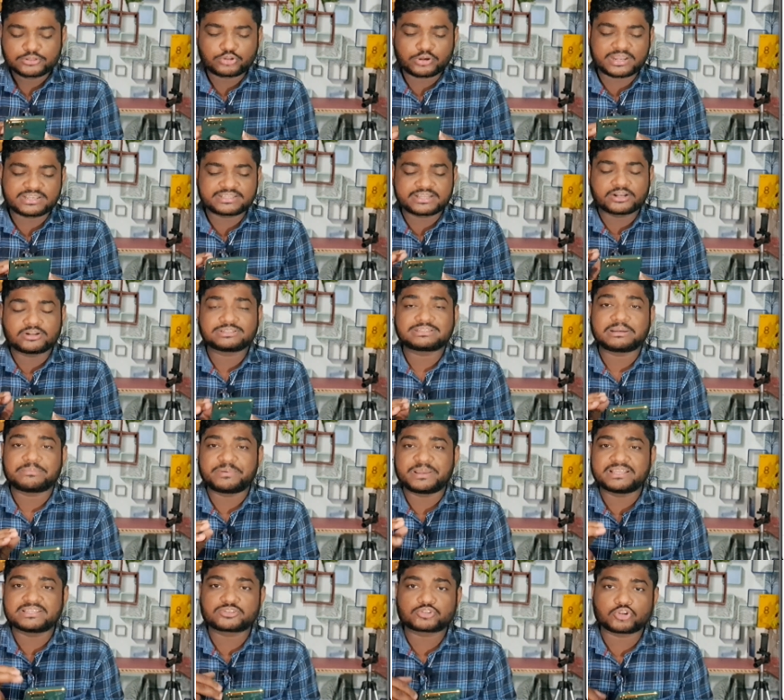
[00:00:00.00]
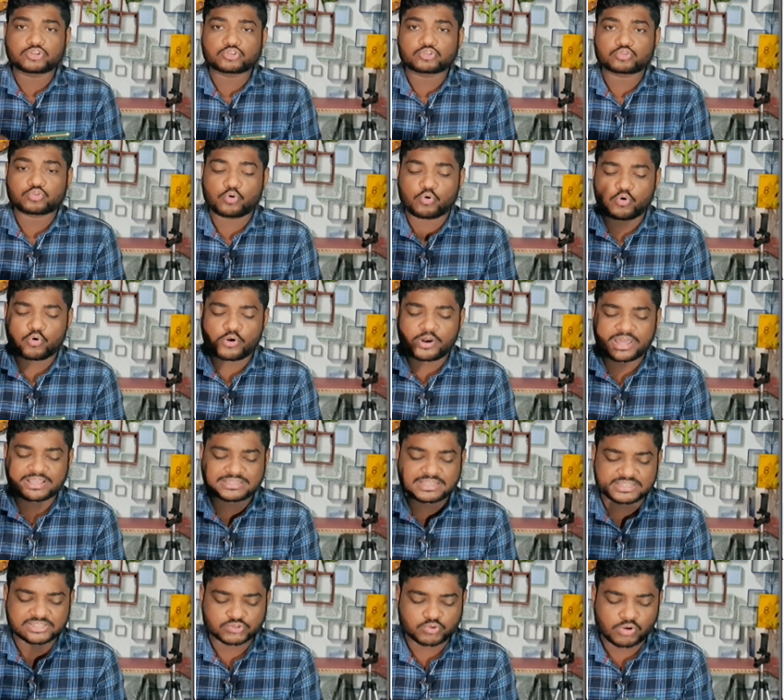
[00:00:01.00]
तो गाइस देखो जब भी इसको थोड़ा
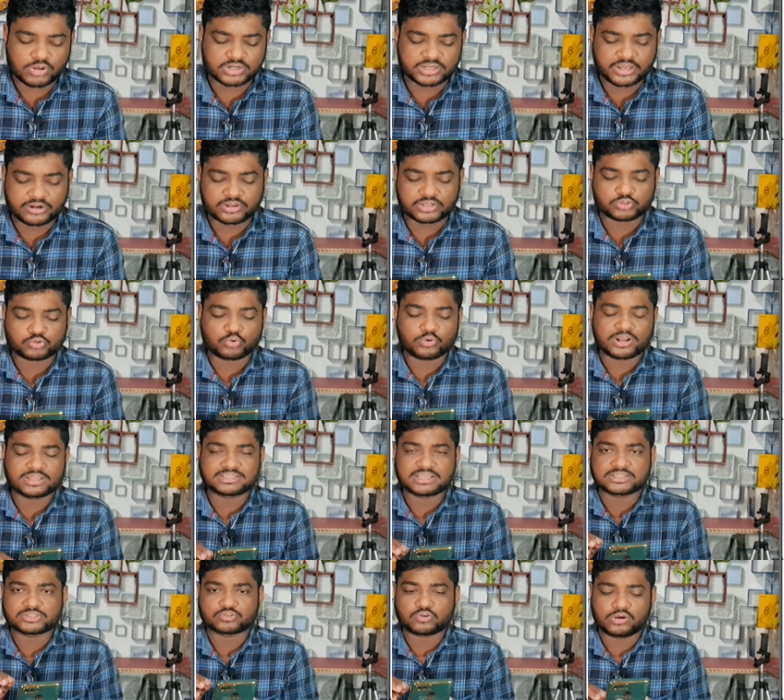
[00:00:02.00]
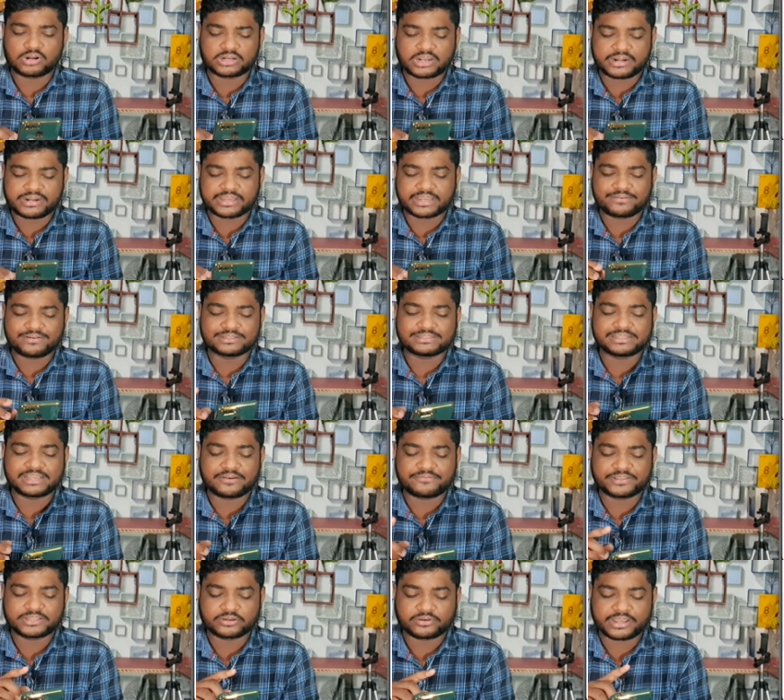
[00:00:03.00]
सा स्कॉल करोगे थोड़ा सा स्कॉल करने के बाद
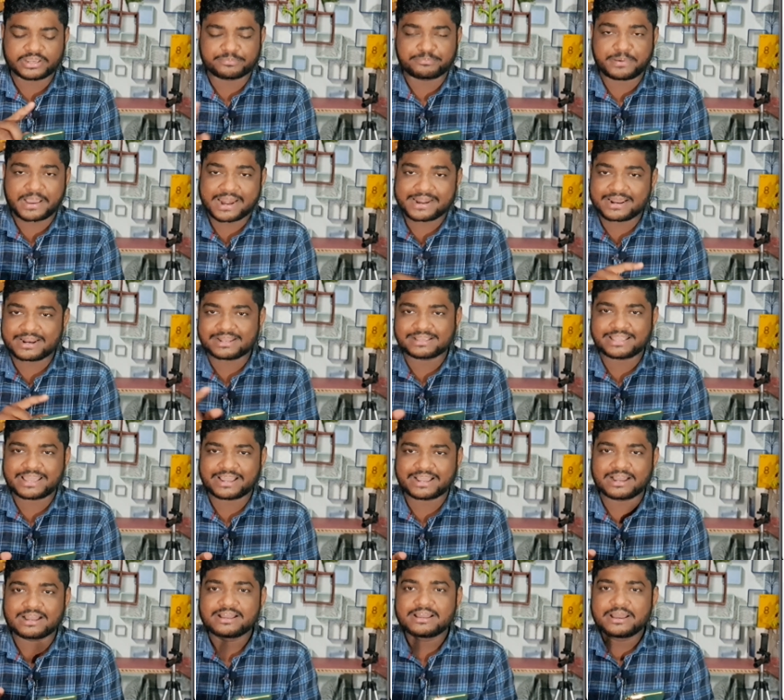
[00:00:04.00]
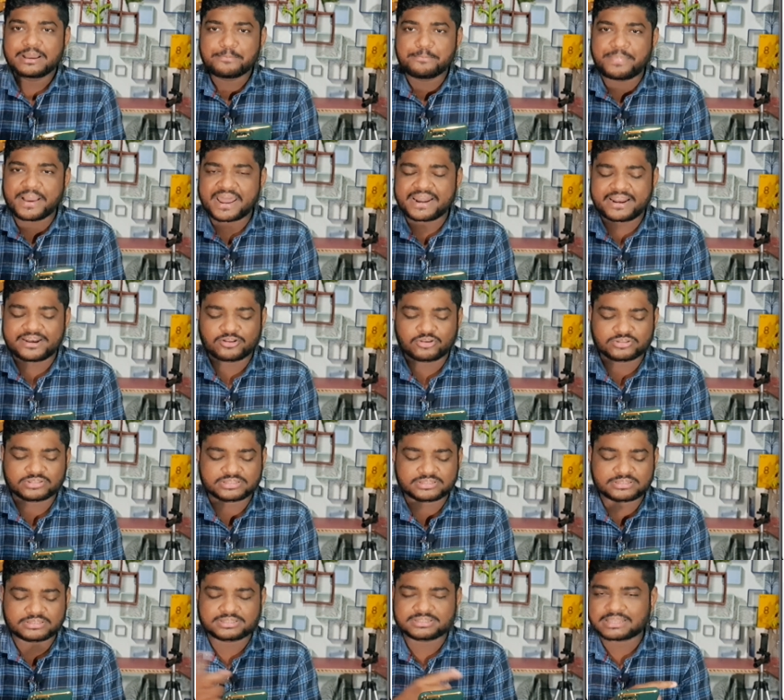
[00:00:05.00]
यहाँ पे देखो एक बैनर आ जाएगा बैनर को
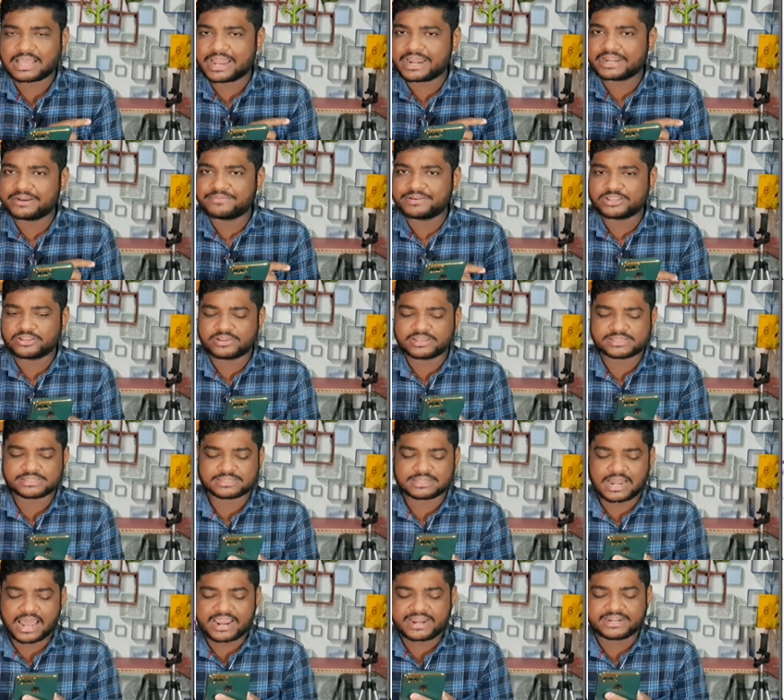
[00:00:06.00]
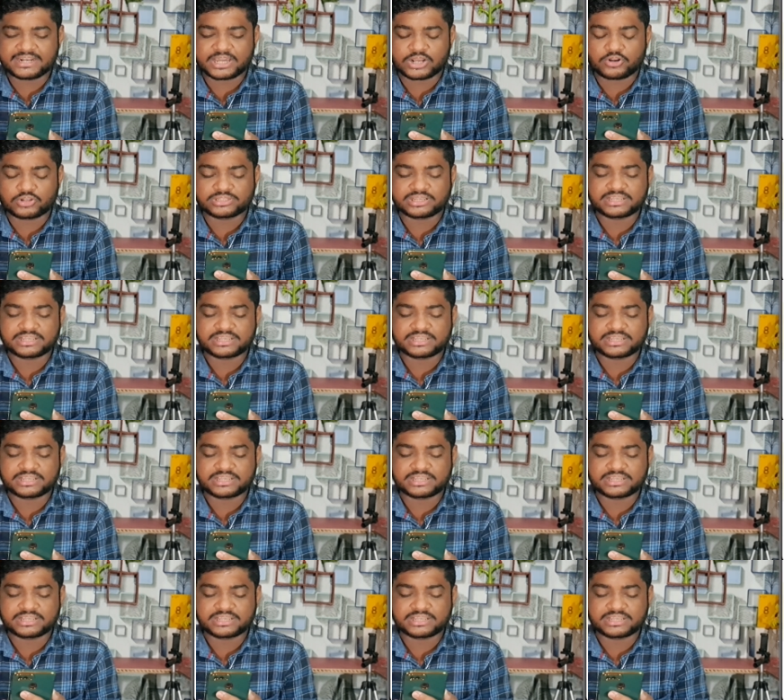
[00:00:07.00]
साइड में जो ये स्लाइड करो